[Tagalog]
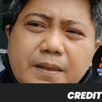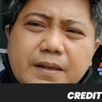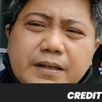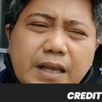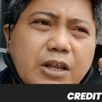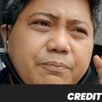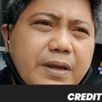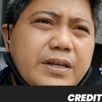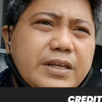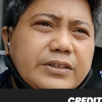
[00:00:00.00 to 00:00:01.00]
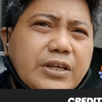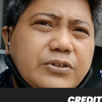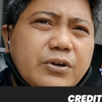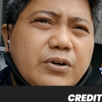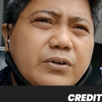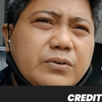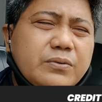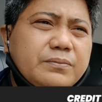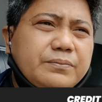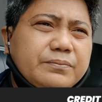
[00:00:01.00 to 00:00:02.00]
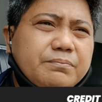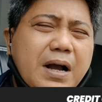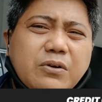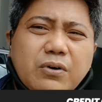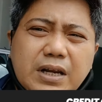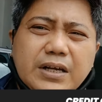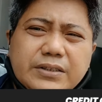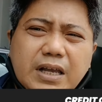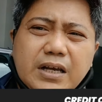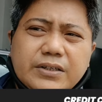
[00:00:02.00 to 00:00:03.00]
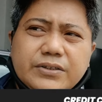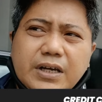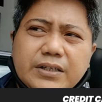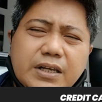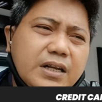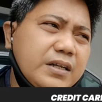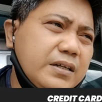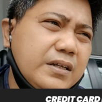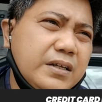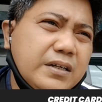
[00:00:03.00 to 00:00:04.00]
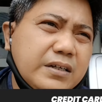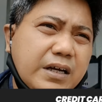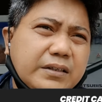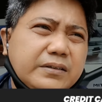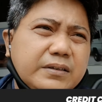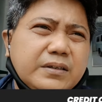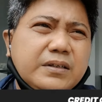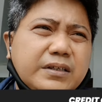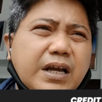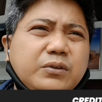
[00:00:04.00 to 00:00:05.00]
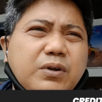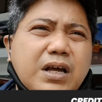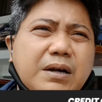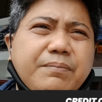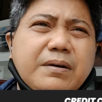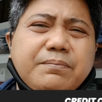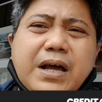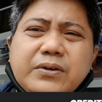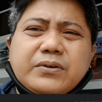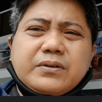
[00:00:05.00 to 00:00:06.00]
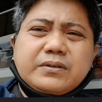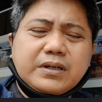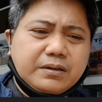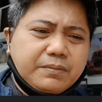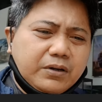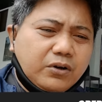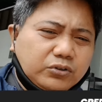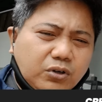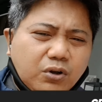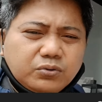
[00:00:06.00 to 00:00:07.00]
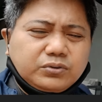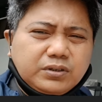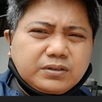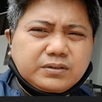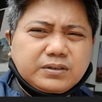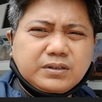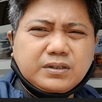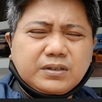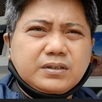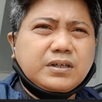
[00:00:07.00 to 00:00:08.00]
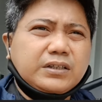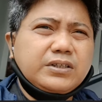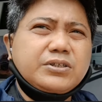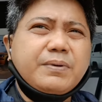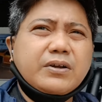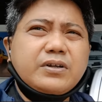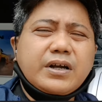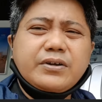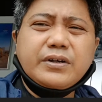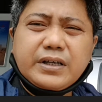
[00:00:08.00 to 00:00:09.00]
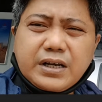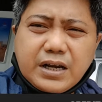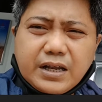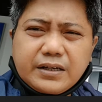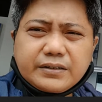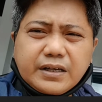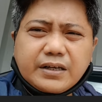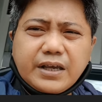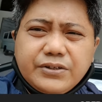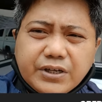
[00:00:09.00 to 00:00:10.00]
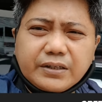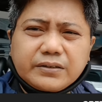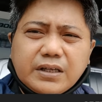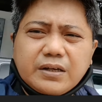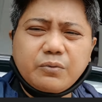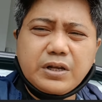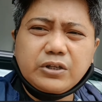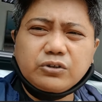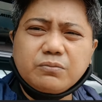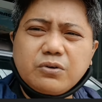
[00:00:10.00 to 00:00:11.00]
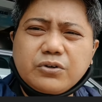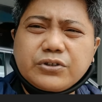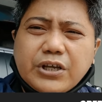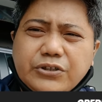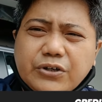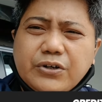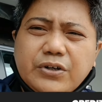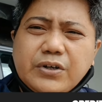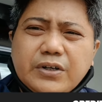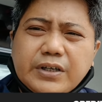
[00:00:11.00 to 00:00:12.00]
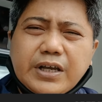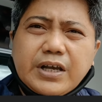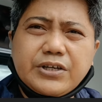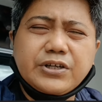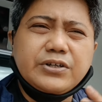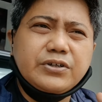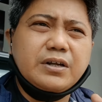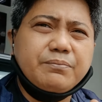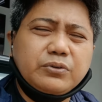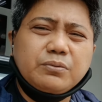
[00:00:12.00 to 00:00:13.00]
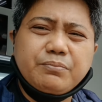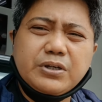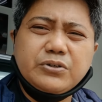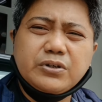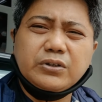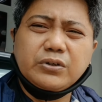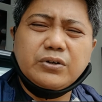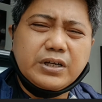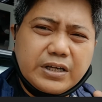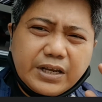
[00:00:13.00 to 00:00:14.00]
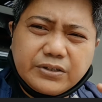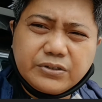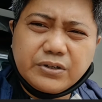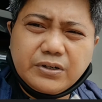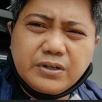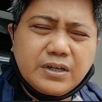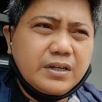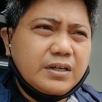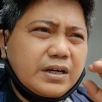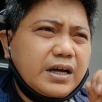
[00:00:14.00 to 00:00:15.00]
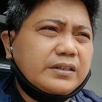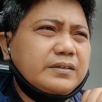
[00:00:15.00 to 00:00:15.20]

Kaya ano pa hinihintay nyo kung bago ka lang sa ating channel at kahit wala ka pang plano na mag-auto loan, at least meron na kayong kilala na agent na willing tumulong sa inyo. Kaya i-share nyo lang po itong video na to, i-like nyo, at